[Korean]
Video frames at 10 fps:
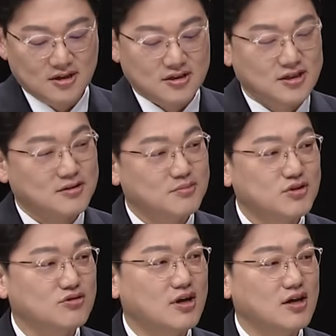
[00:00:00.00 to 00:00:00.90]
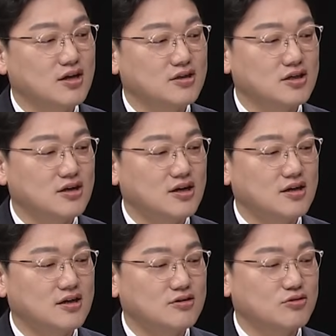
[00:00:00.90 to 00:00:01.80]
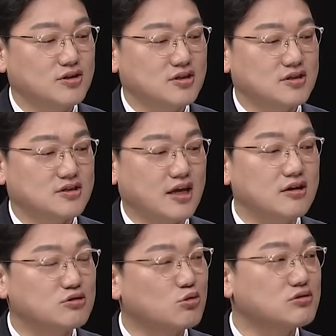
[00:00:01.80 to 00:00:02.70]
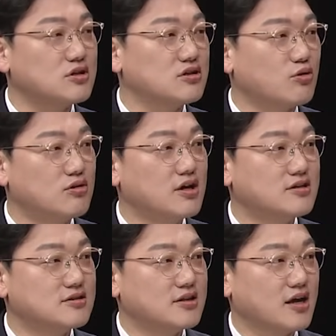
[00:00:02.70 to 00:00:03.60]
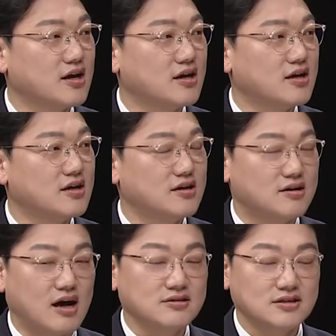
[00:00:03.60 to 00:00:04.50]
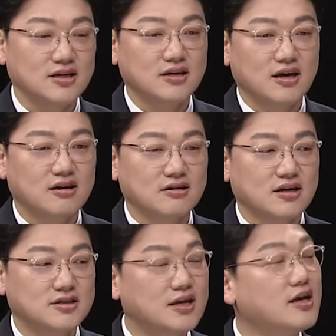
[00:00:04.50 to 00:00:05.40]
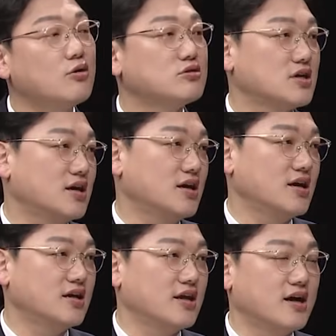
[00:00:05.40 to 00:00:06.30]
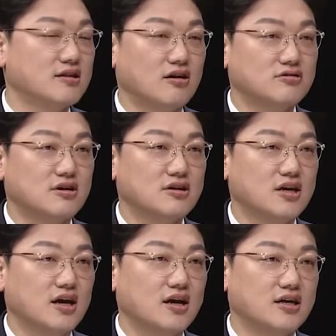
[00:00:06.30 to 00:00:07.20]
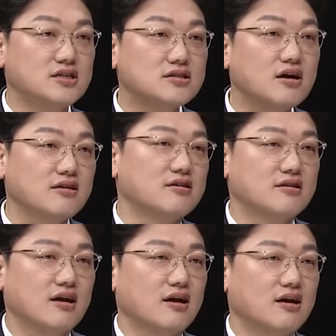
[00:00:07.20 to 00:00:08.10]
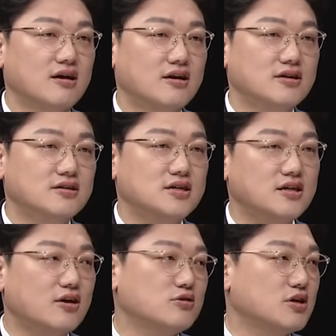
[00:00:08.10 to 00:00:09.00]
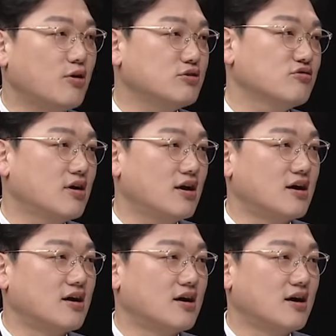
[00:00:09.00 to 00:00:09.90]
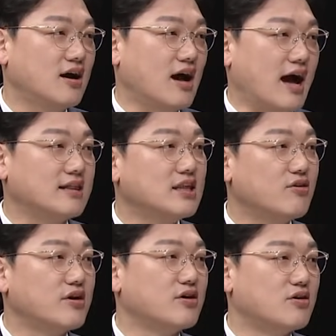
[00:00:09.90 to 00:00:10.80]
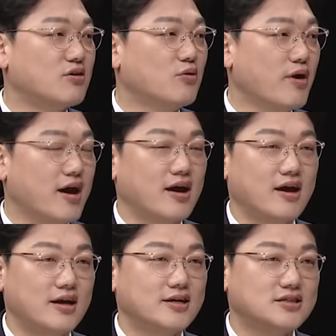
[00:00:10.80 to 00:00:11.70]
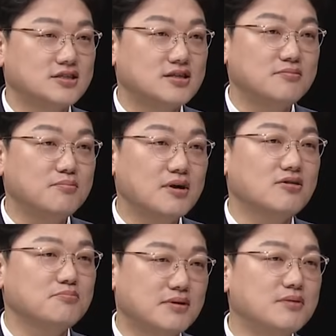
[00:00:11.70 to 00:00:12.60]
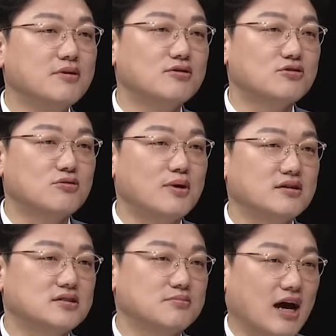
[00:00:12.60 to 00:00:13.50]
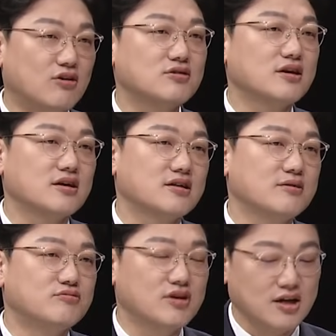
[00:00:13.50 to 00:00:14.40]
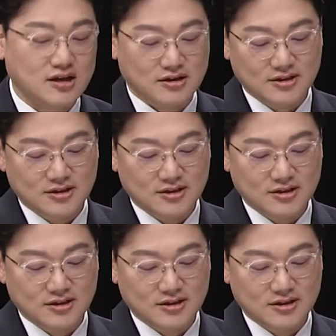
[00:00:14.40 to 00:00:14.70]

지금 민주당이 처하고 있는 내년 총선에서 원래는 되게 항상 제가 얘기하는 게 세대 교체에 대한 어떤 이게 음. 있어야 되는데 이 세대 교체 화두가 안 나와요. 음. 왜? 신명 비명으로만 지금 나눠져 있기 때문에